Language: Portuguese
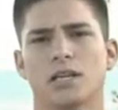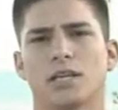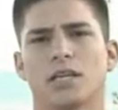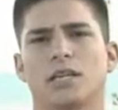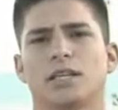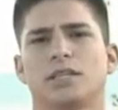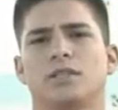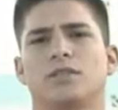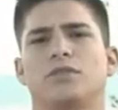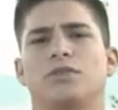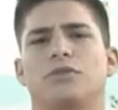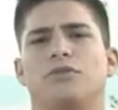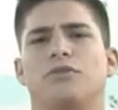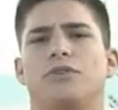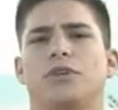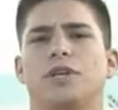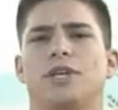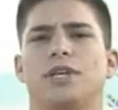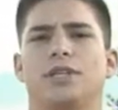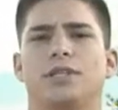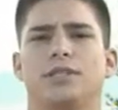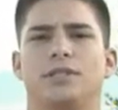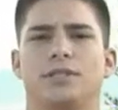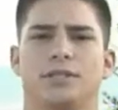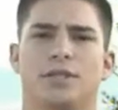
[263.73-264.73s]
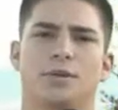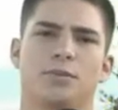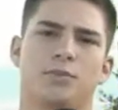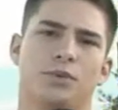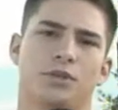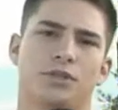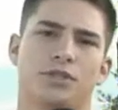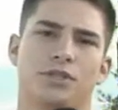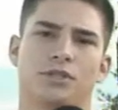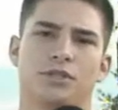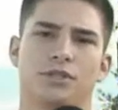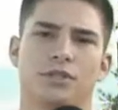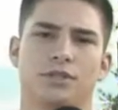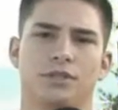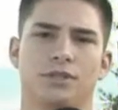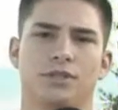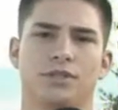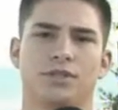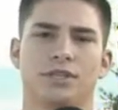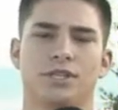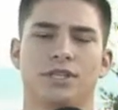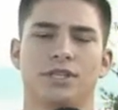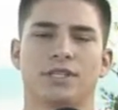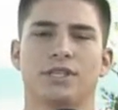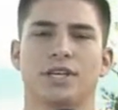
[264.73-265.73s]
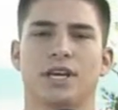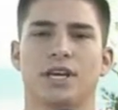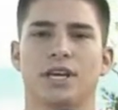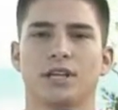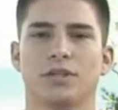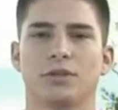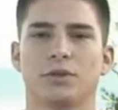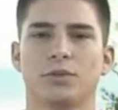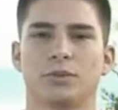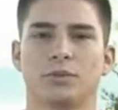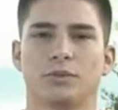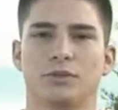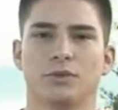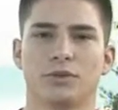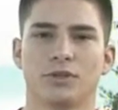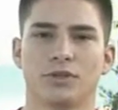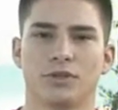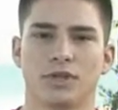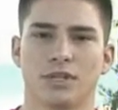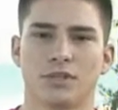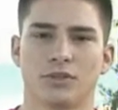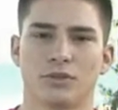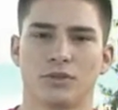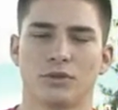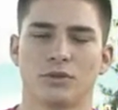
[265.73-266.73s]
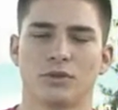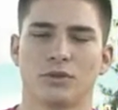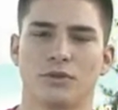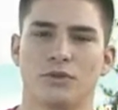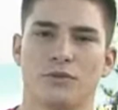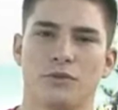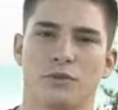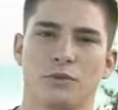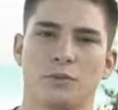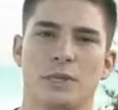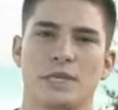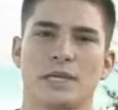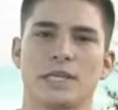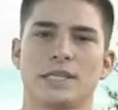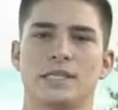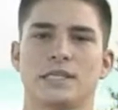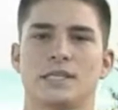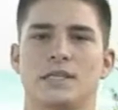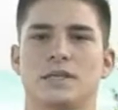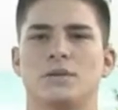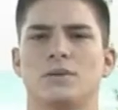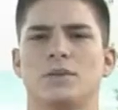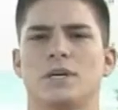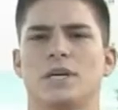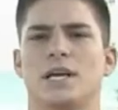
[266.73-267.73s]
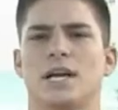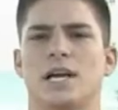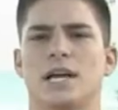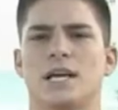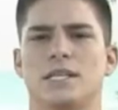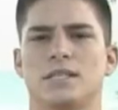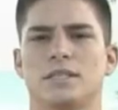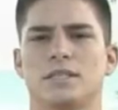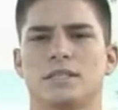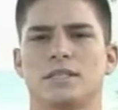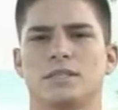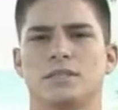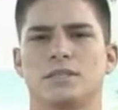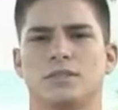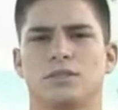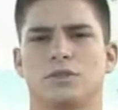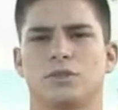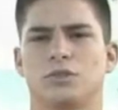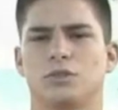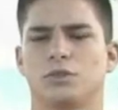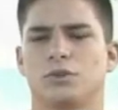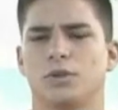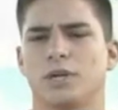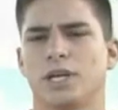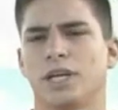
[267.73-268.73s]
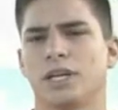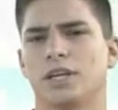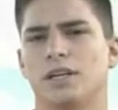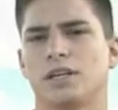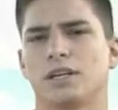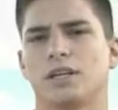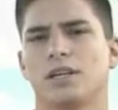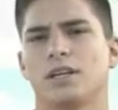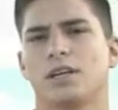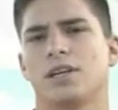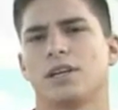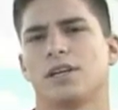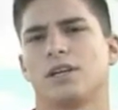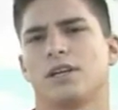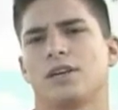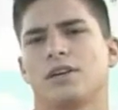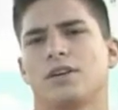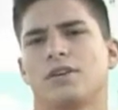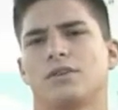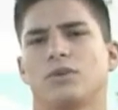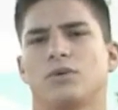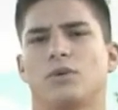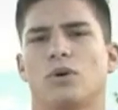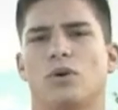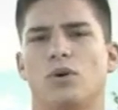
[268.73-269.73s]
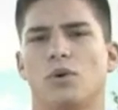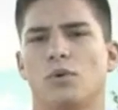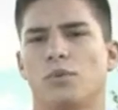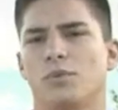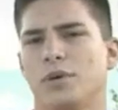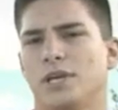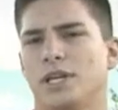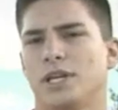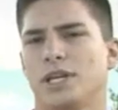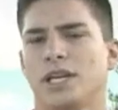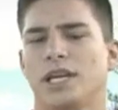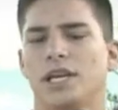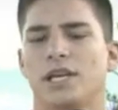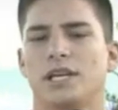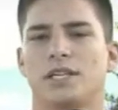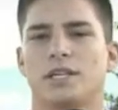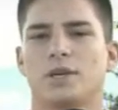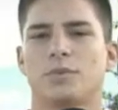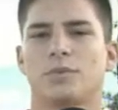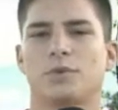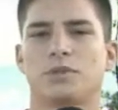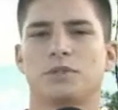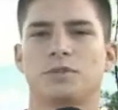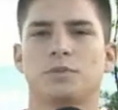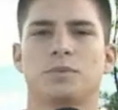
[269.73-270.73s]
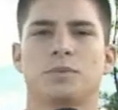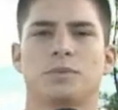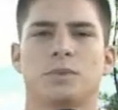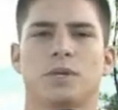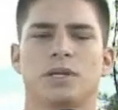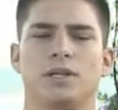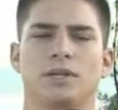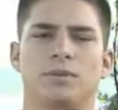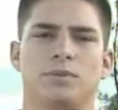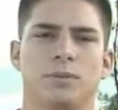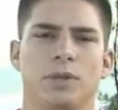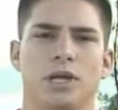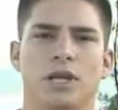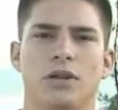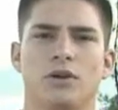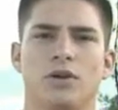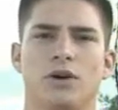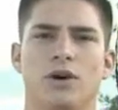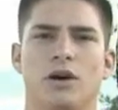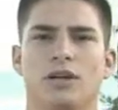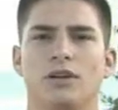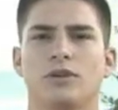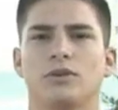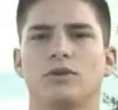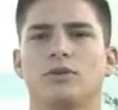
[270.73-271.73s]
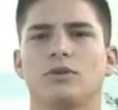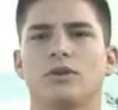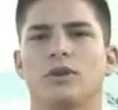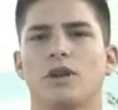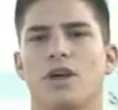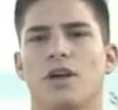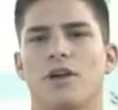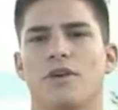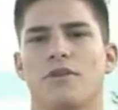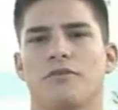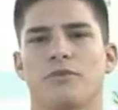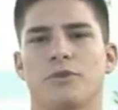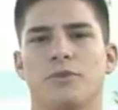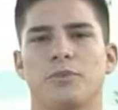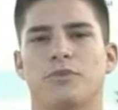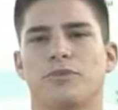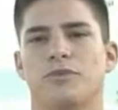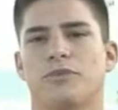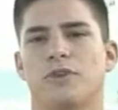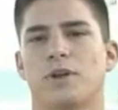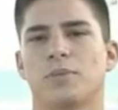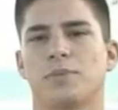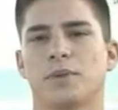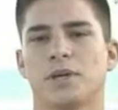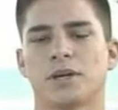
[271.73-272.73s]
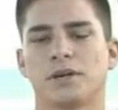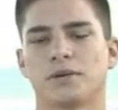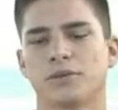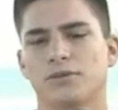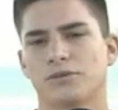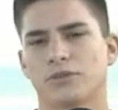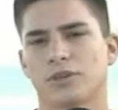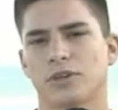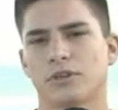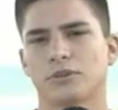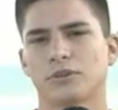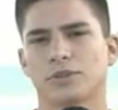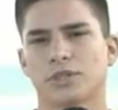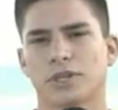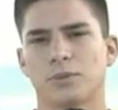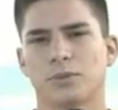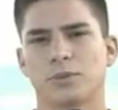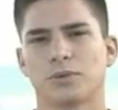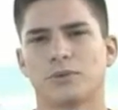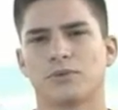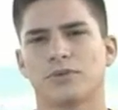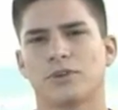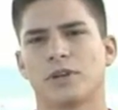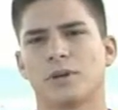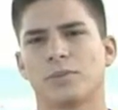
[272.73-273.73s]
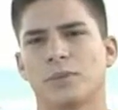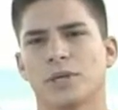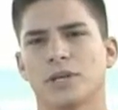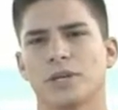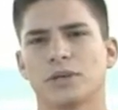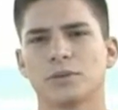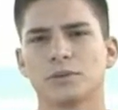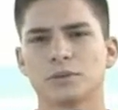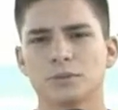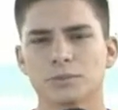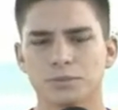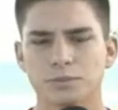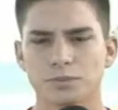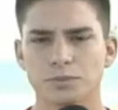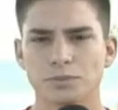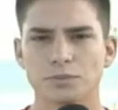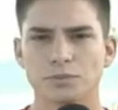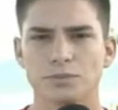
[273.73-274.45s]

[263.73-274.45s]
a sofrer, depois de ter saído do Santos, eu sofri uma lesão em casa, no joelho, no qual eu operei, e depois melhor eu vim pro Flamengo, fiquei um tempo no Flamengo,